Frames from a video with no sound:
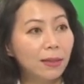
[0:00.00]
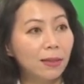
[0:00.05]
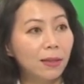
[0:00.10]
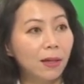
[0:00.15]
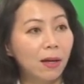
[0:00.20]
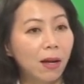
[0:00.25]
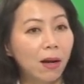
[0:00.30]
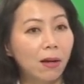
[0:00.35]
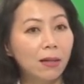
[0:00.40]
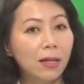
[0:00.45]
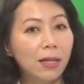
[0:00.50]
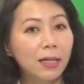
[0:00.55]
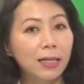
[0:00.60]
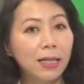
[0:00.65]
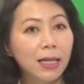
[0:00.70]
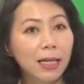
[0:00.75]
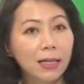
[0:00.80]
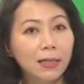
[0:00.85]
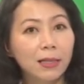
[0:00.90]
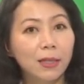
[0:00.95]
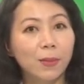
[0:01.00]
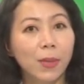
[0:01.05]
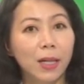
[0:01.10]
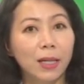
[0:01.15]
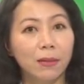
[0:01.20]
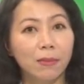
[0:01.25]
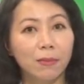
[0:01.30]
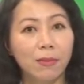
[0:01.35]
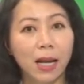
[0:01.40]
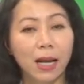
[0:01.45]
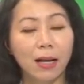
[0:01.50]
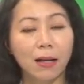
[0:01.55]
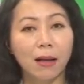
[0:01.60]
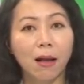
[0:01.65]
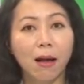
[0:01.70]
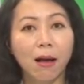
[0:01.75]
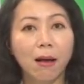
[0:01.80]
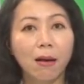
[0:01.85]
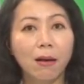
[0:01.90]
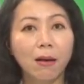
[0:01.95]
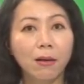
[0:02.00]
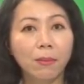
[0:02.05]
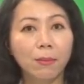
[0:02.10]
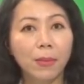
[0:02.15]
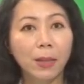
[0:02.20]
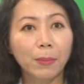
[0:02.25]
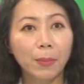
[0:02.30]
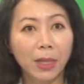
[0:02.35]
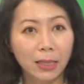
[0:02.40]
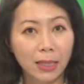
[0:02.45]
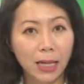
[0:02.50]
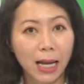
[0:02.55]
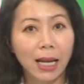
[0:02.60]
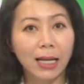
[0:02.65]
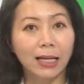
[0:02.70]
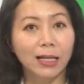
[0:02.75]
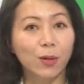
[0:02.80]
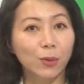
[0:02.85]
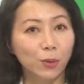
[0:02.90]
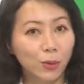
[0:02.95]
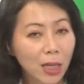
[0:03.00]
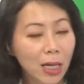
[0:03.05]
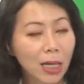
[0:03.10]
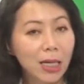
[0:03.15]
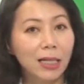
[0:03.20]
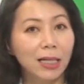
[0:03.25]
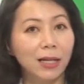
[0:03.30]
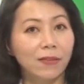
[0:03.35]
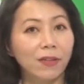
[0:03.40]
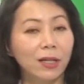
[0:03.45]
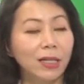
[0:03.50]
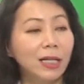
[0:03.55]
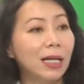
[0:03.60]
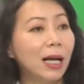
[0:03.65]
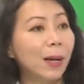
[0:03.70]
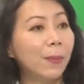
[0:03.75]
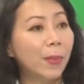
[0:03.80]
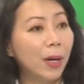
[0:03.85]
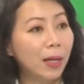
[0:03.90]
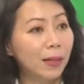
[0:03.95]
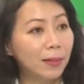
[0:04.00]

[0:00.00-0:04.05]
do đó nên khi người bệnh mà có mắc bệnh này đầu tiên là phải đi khám bệnh